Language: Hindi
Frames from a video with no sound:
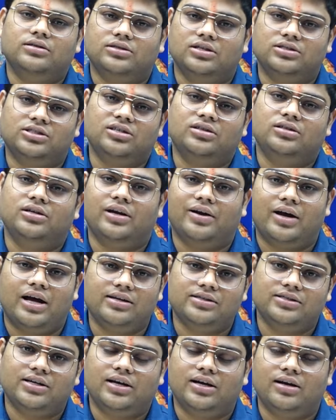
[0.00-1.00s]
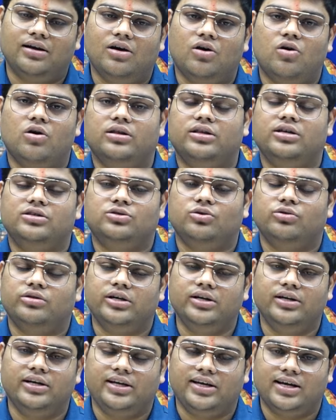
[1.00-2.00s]
सशक्त कराया जाएगा और अधिक
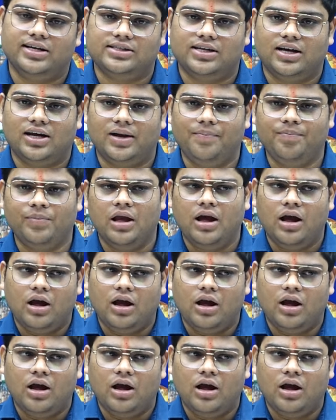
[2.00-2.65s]
सुदृढ़ किया जाएगा